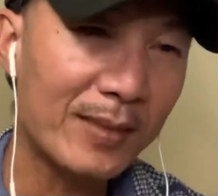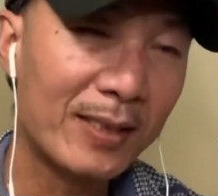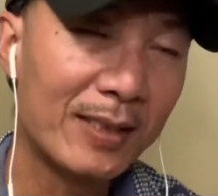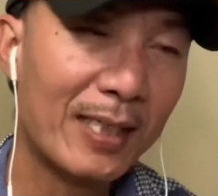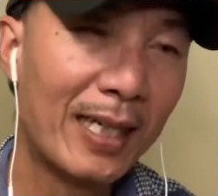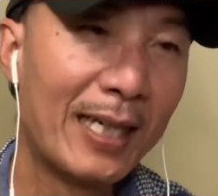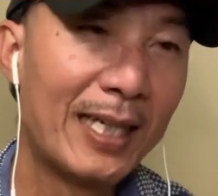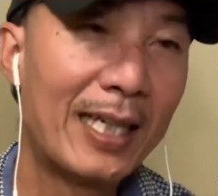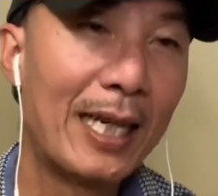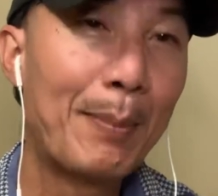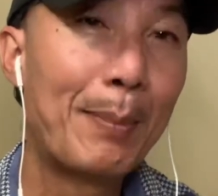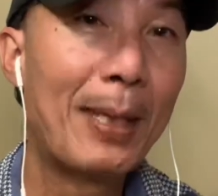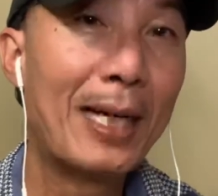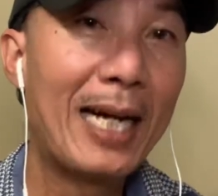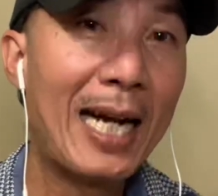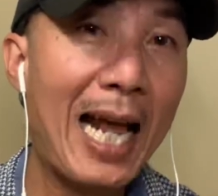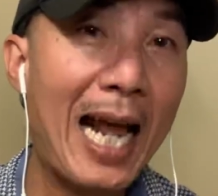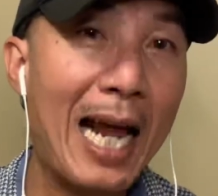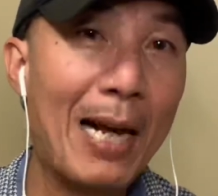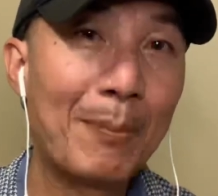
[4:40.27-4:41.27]
thì khi mình đi
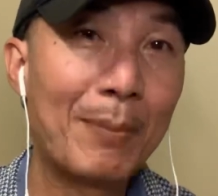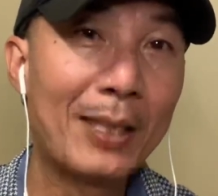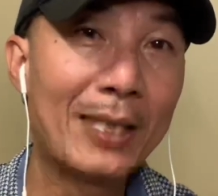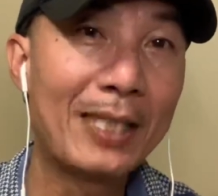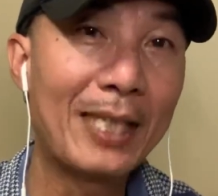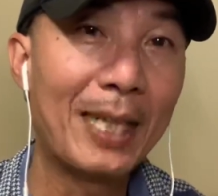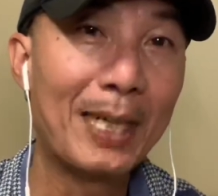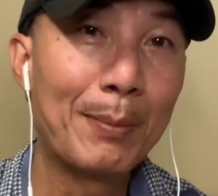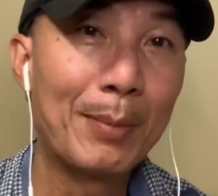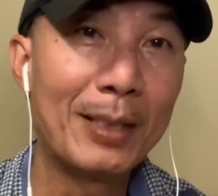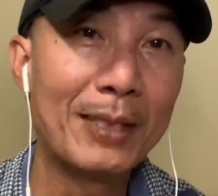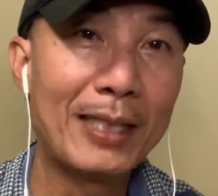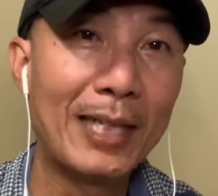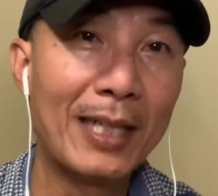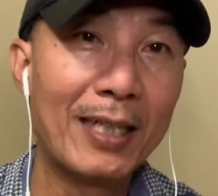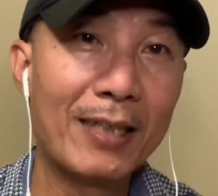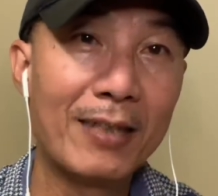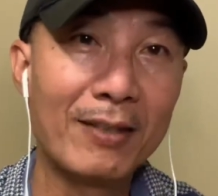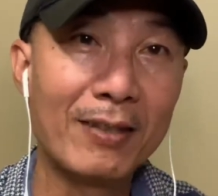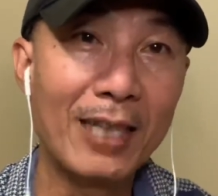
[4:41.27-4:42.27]
làm cái tiền mình
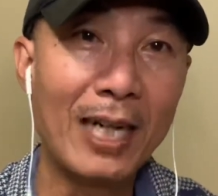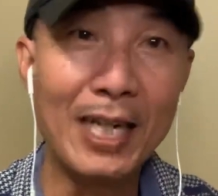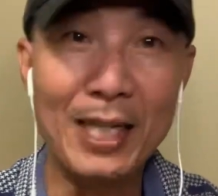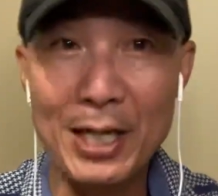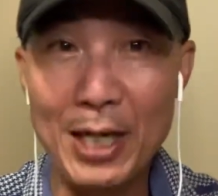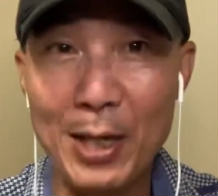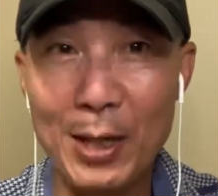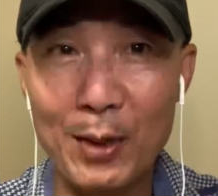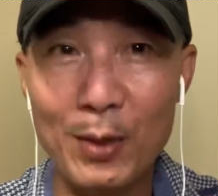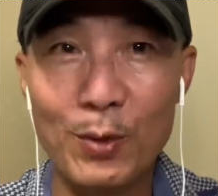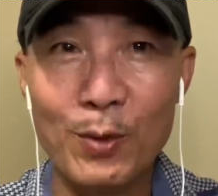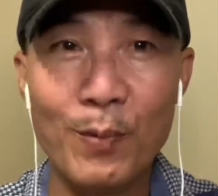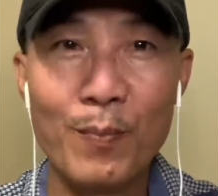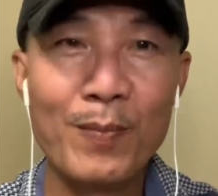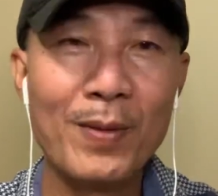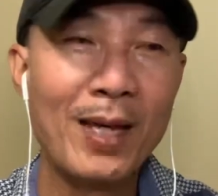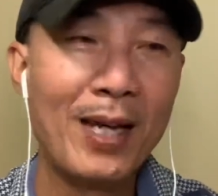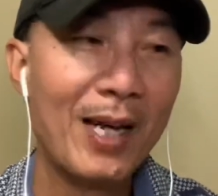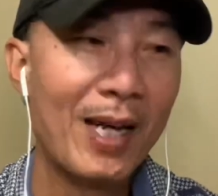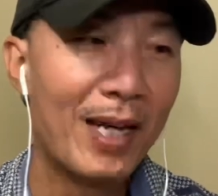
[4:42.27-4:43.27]
sẽ được rất là nhiều
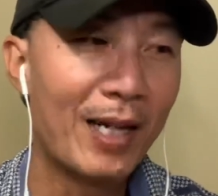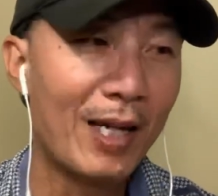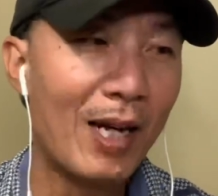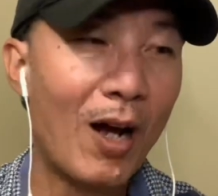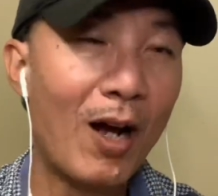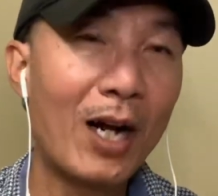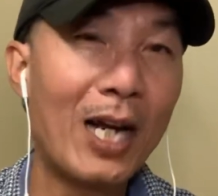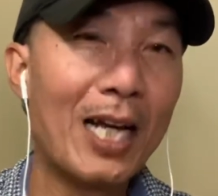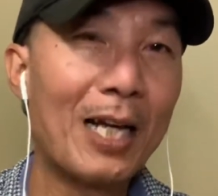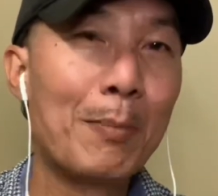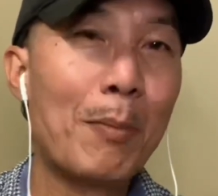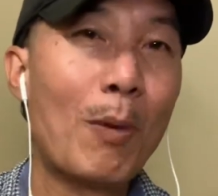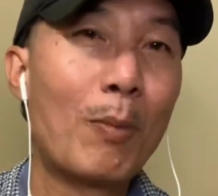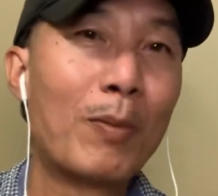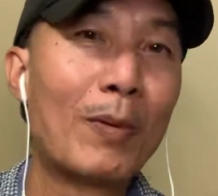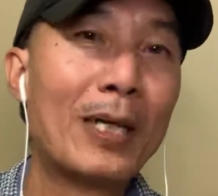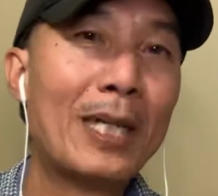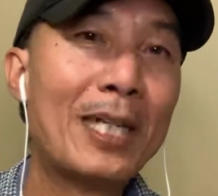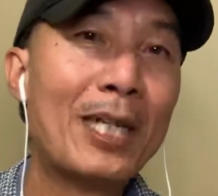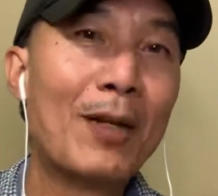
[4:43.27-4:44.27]
đó là một
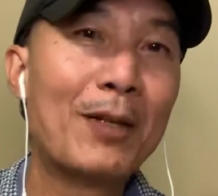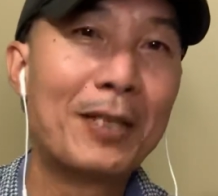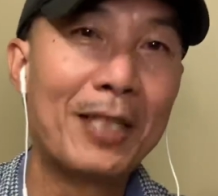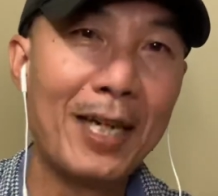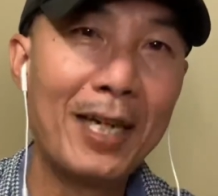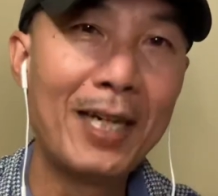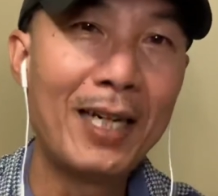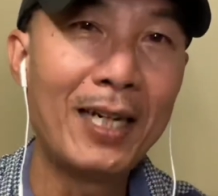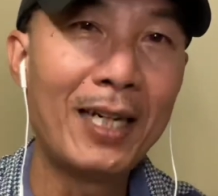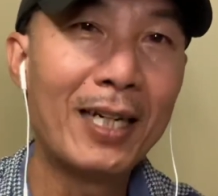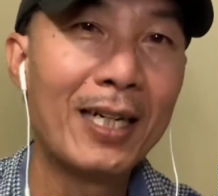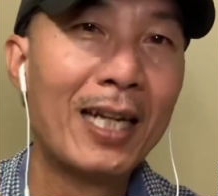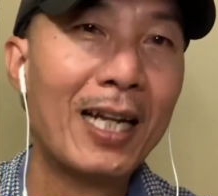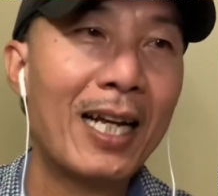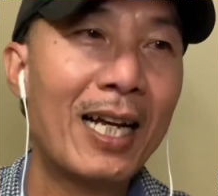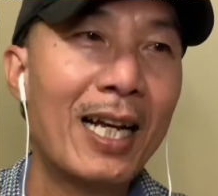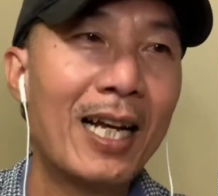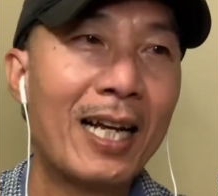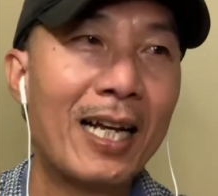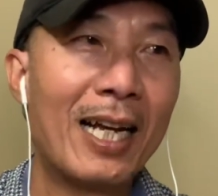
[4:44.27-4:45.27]
cái lý do chính
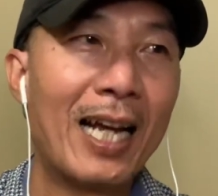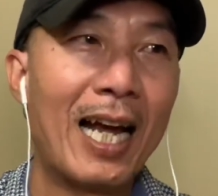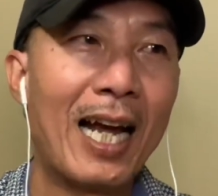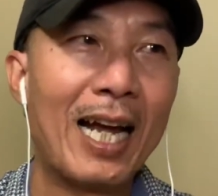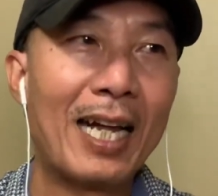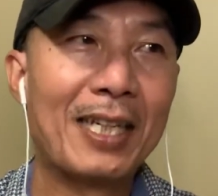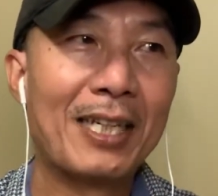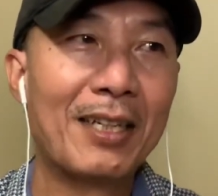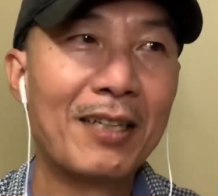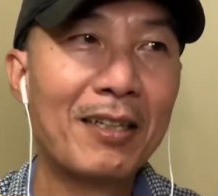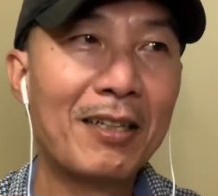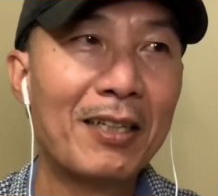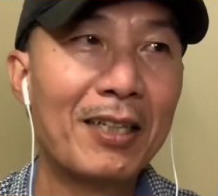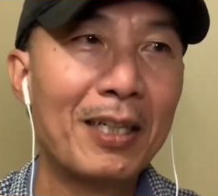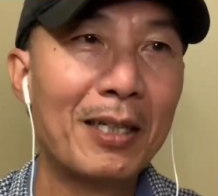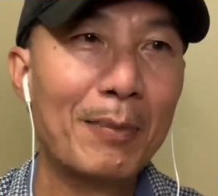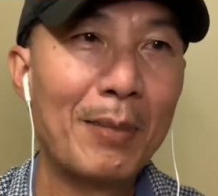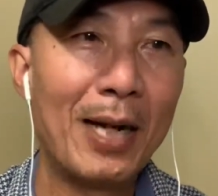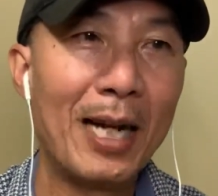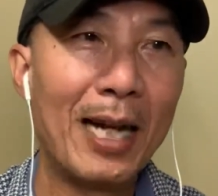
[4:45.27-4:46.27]
là những
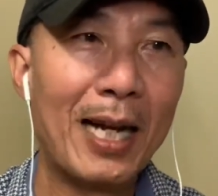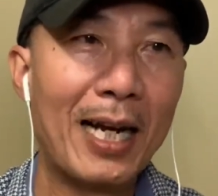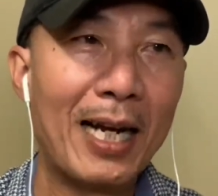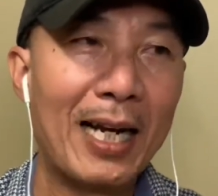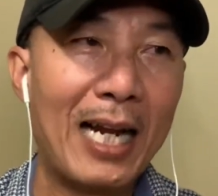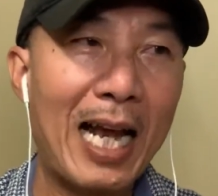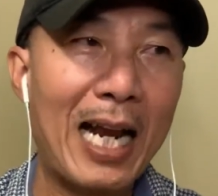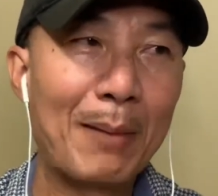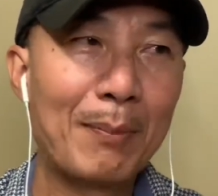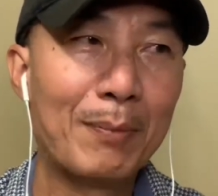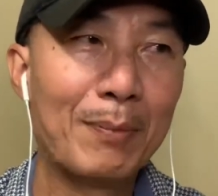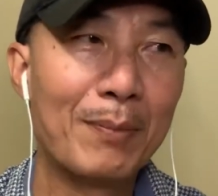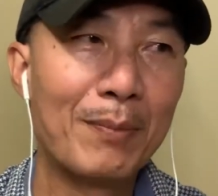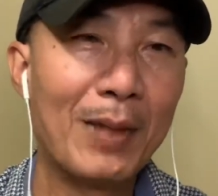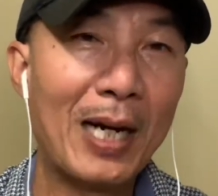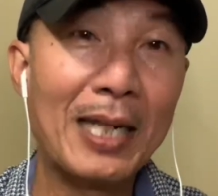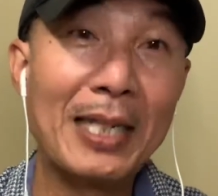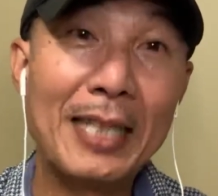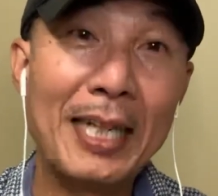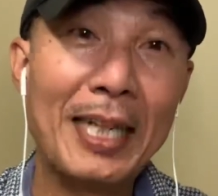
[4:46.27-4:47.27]
người mà làm
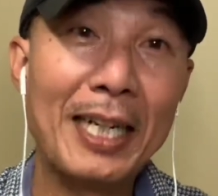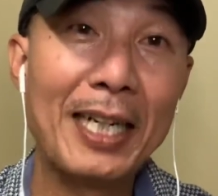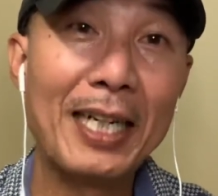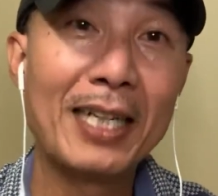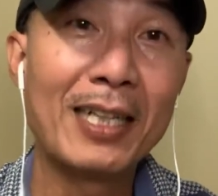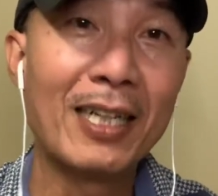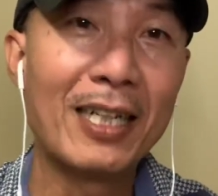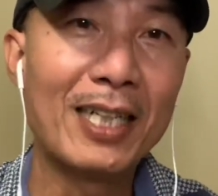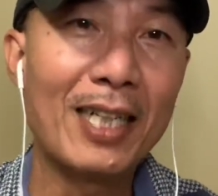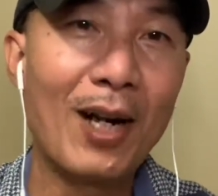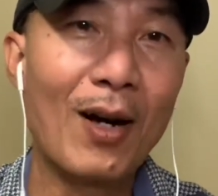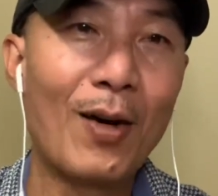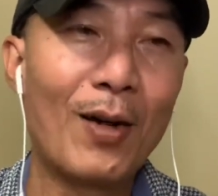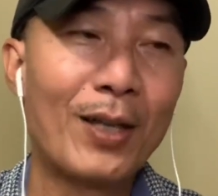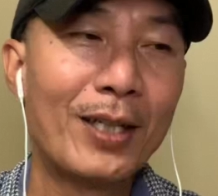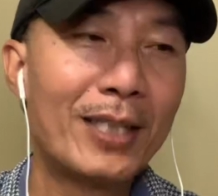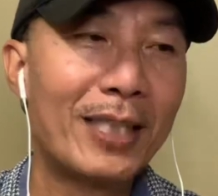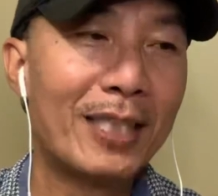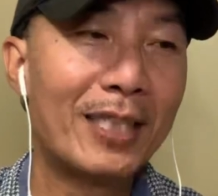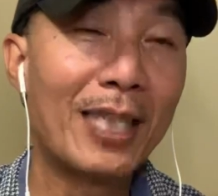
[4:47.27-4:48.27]
ăn chia thợ
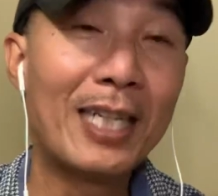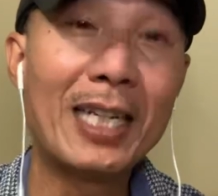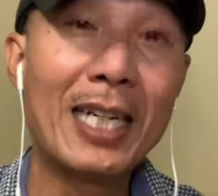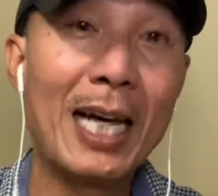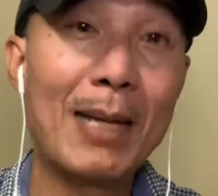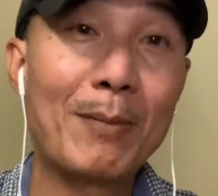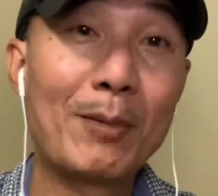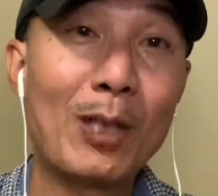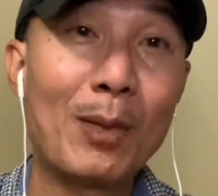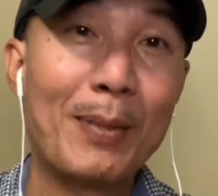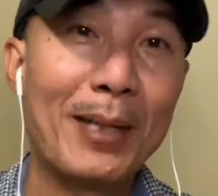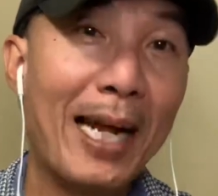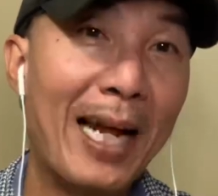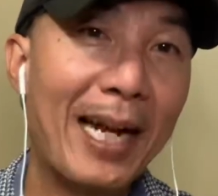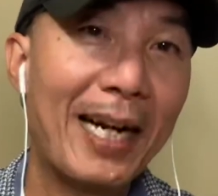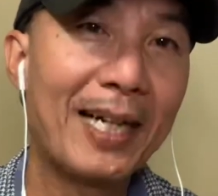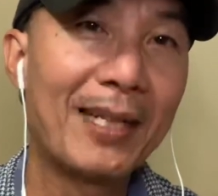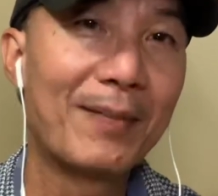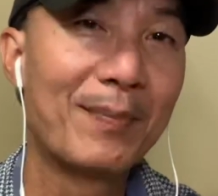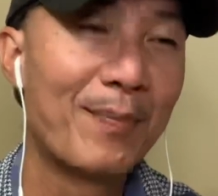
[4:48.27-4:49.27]
giỏi thì thích làm cho Mỹ
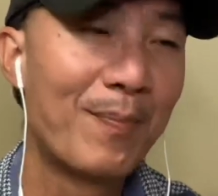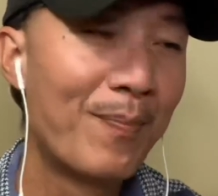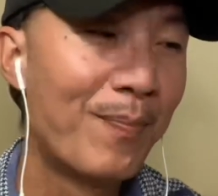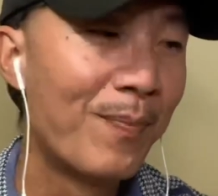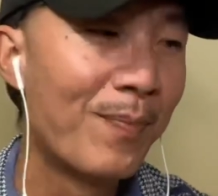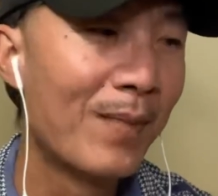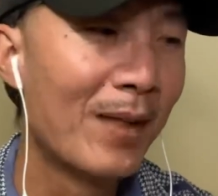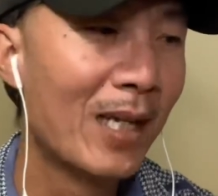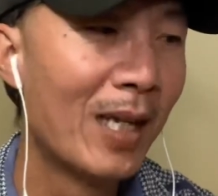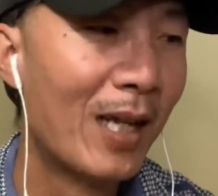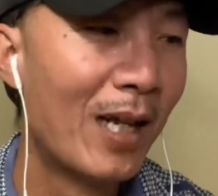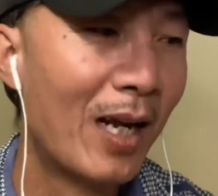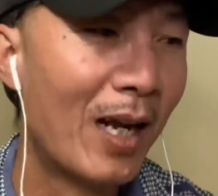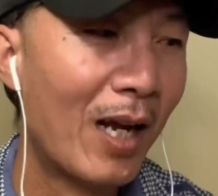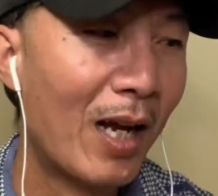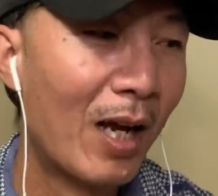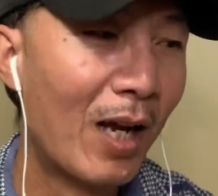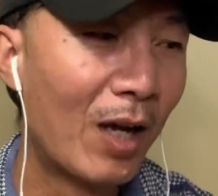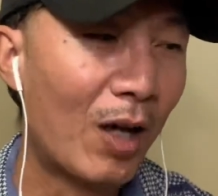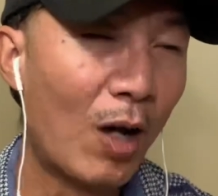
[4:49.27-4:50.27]
Đen
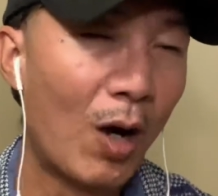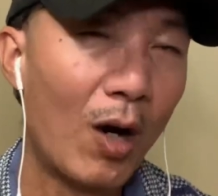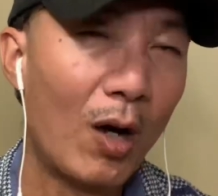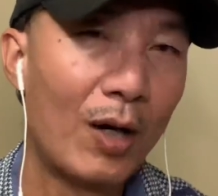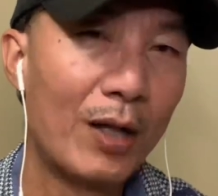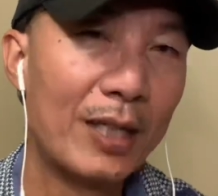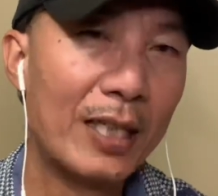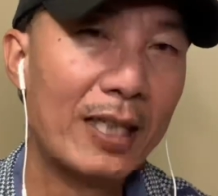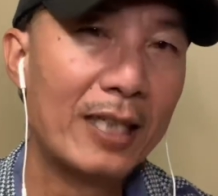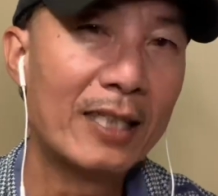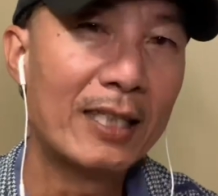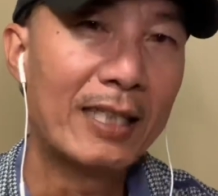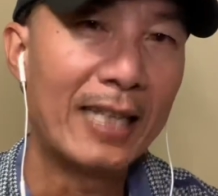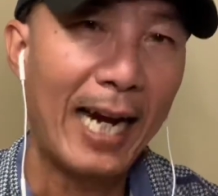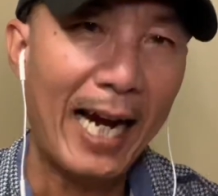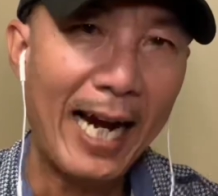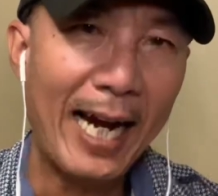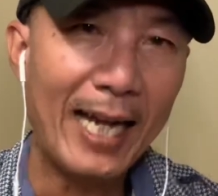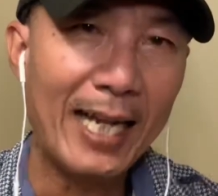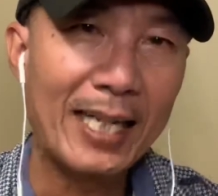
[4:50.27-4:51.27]
còn những người
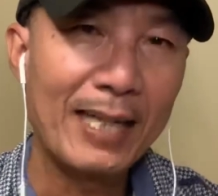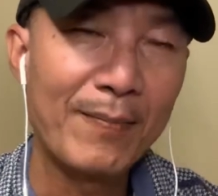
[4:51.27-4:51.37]
khác